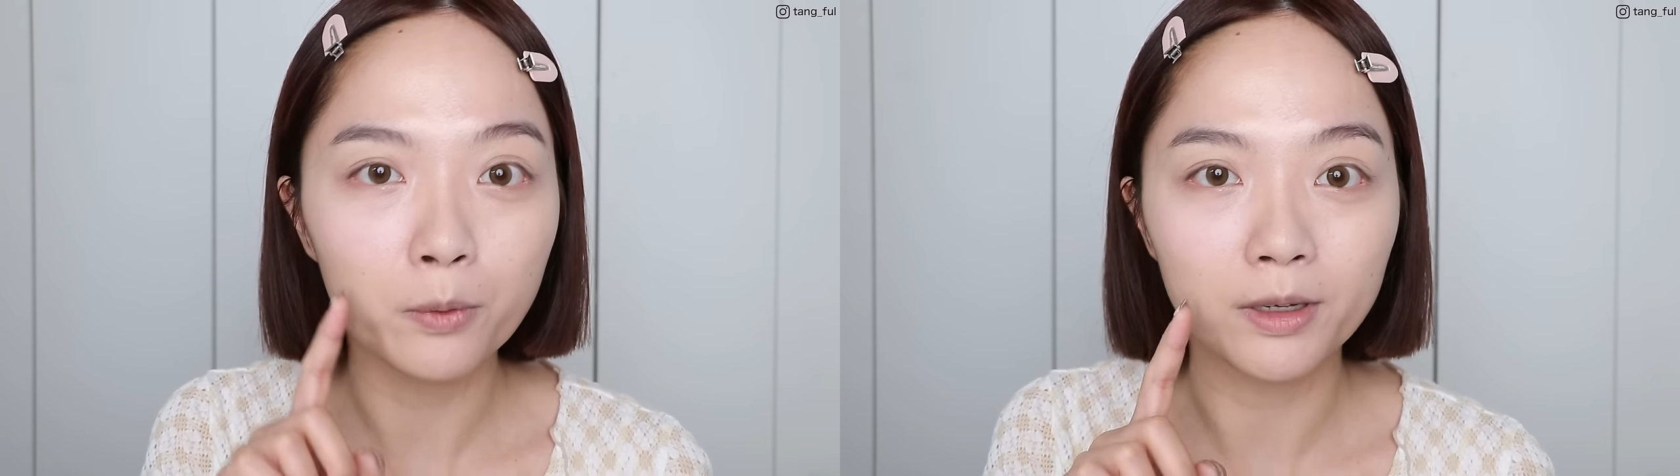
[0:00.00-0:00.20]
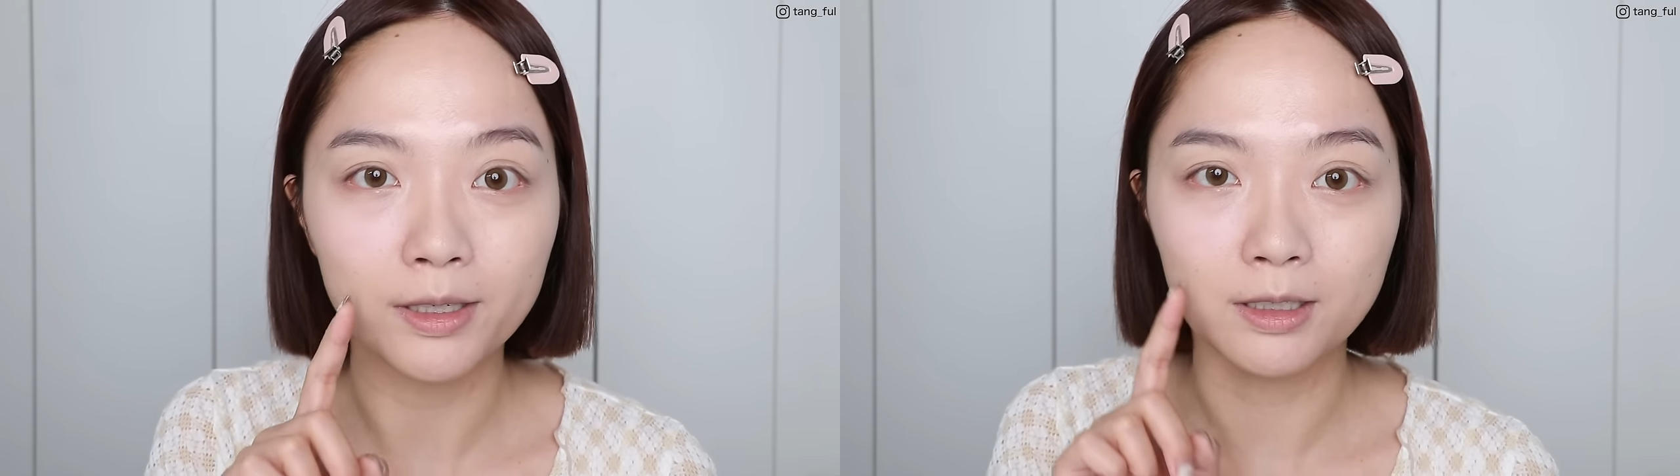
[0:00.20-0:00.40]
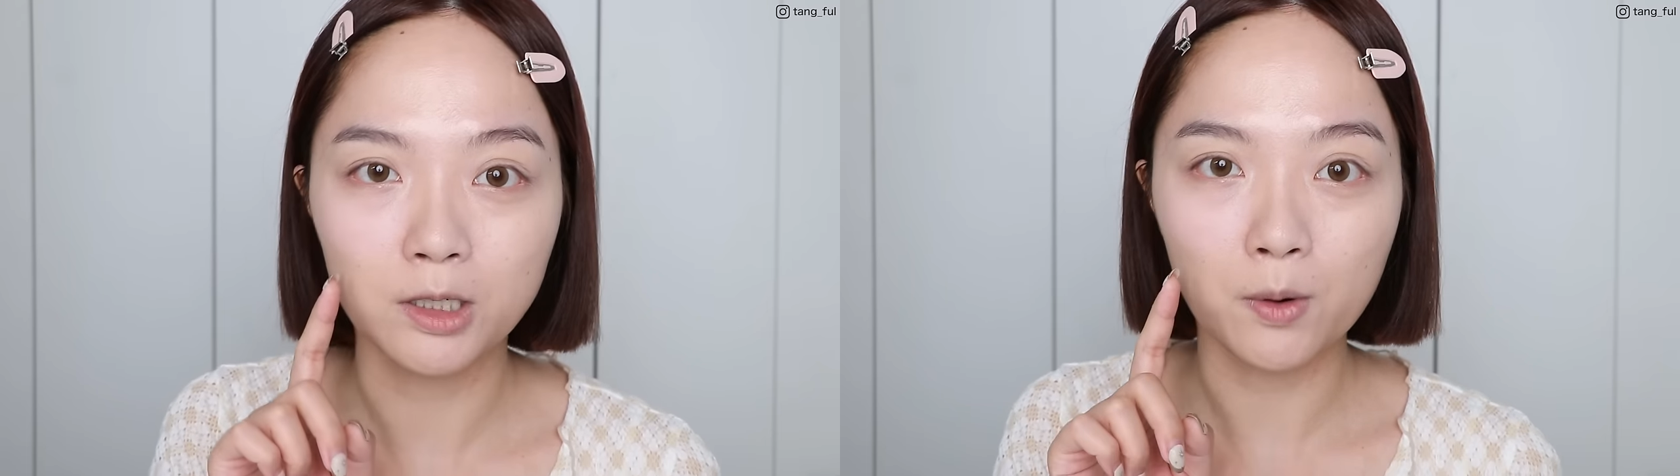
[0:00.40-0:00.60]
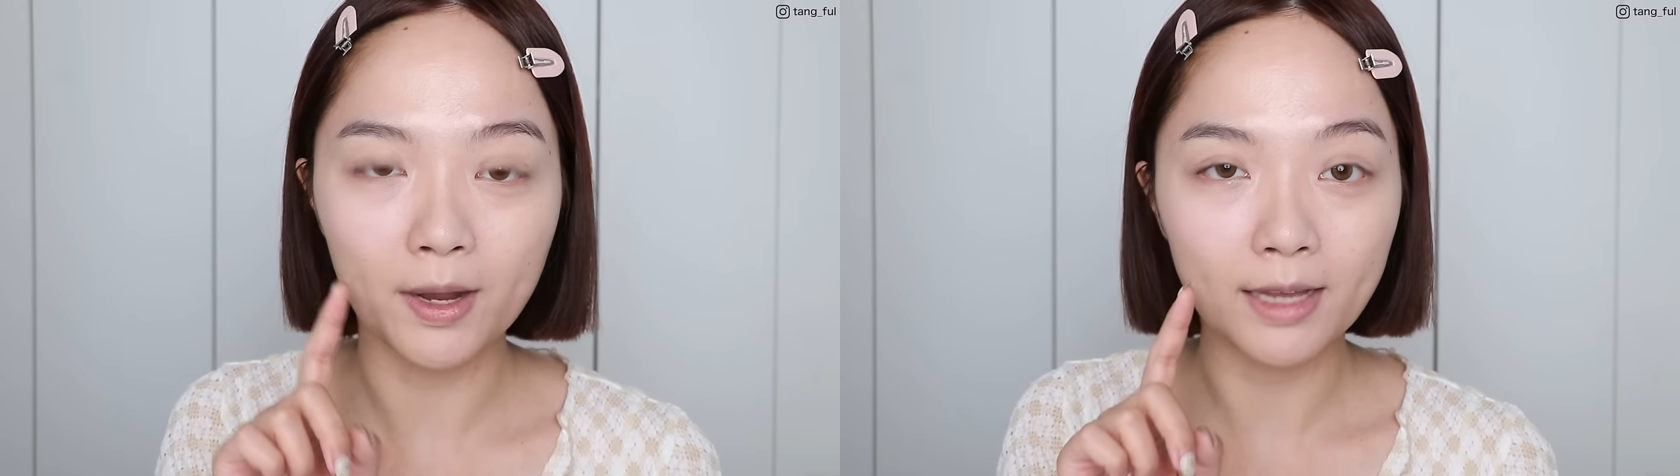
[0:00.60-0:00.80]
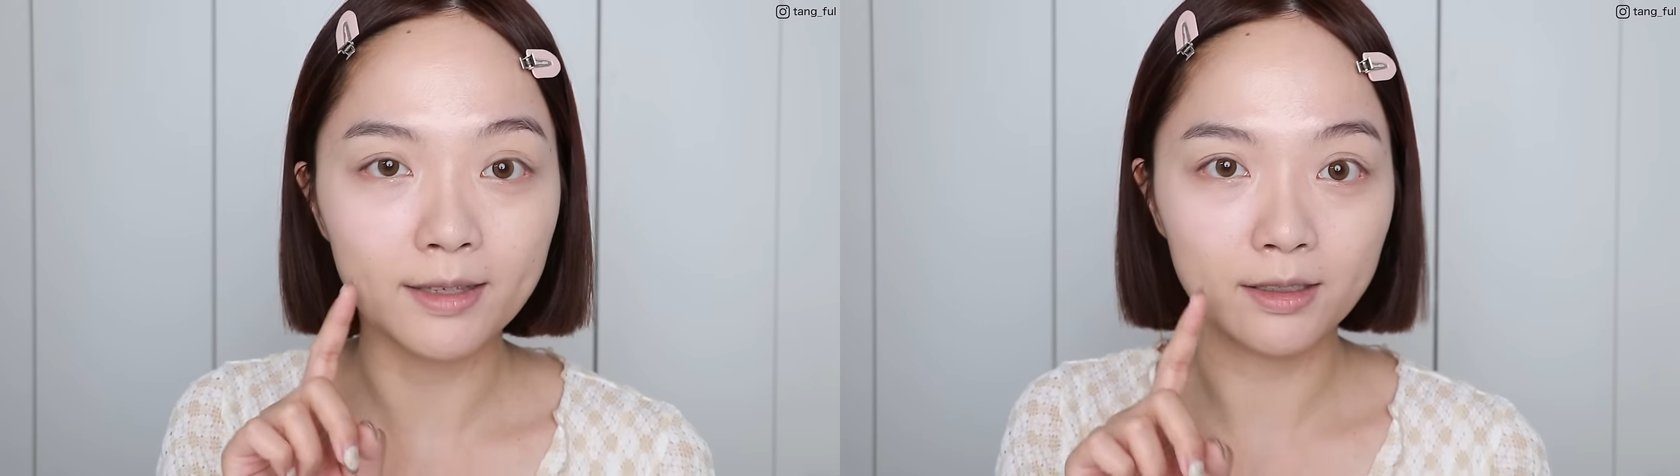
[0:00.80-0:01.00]
饪可是又
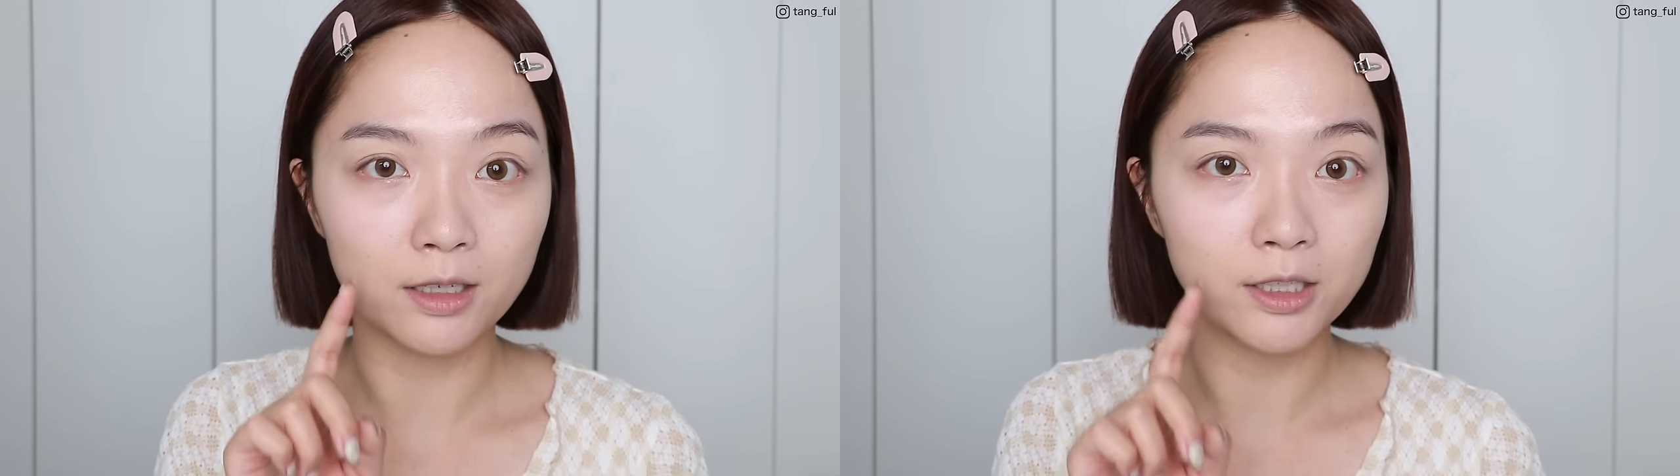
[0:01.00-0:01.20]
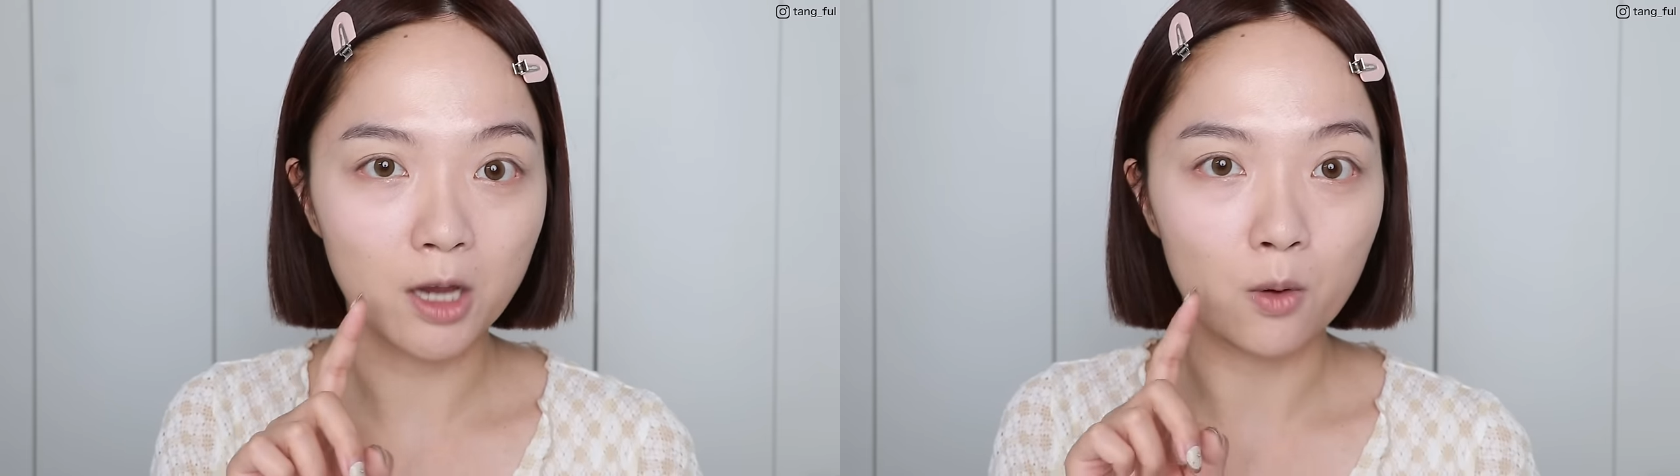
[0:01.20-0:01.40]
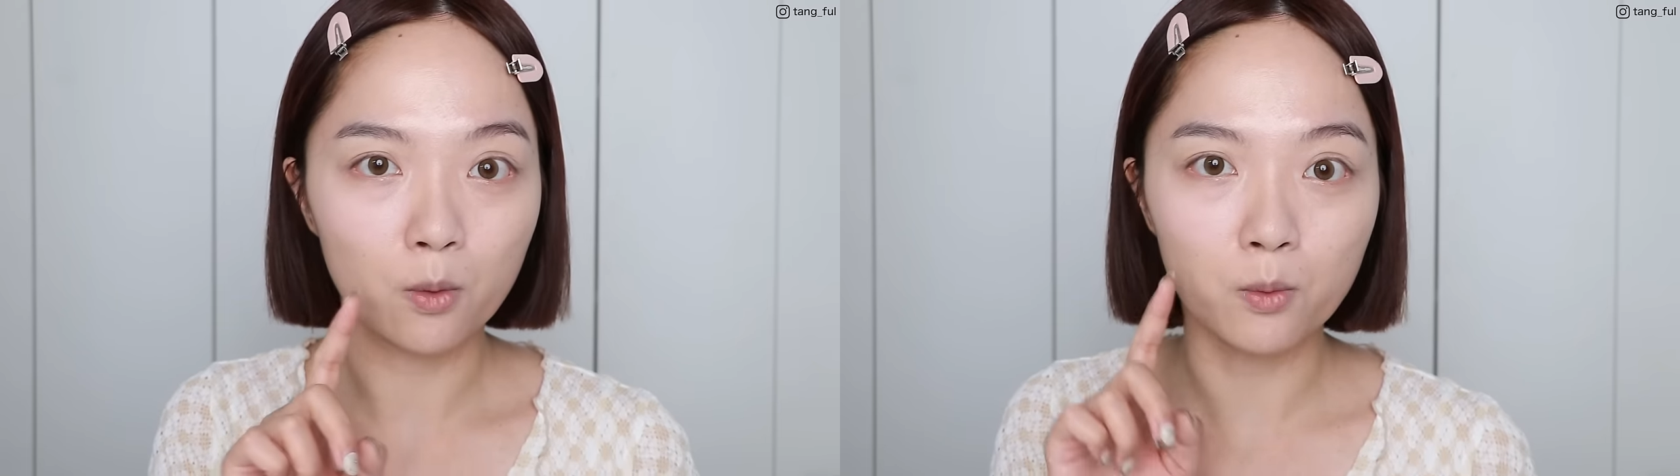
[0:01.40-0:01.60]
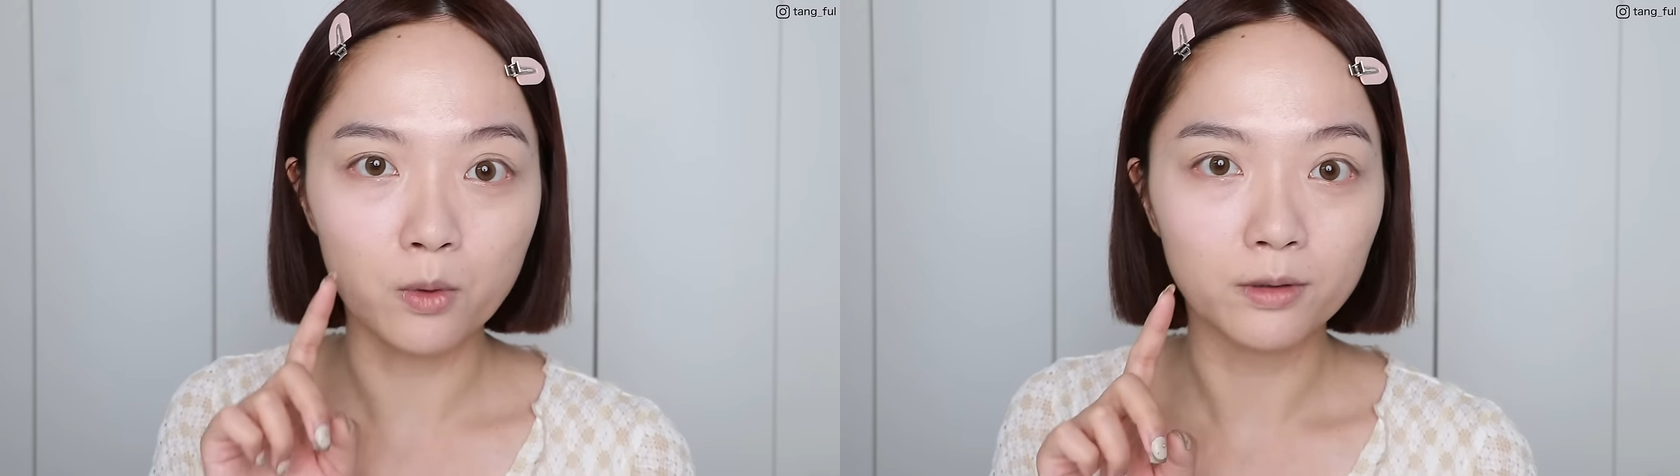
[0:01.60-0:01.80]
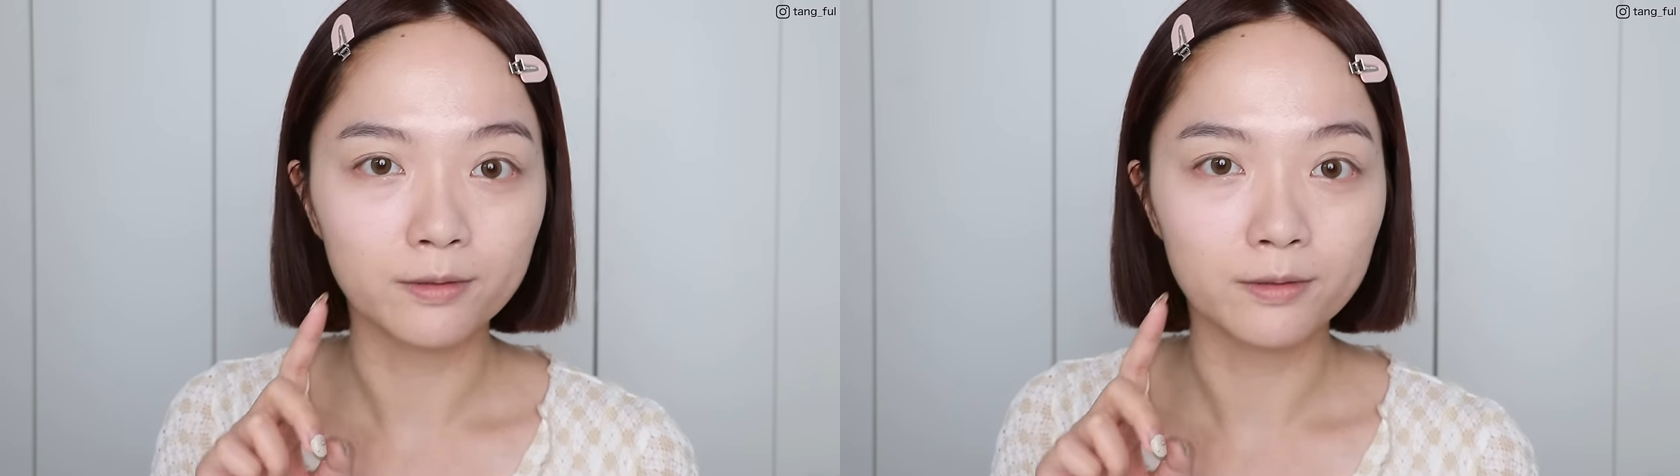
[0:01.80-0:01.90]
干净的效果。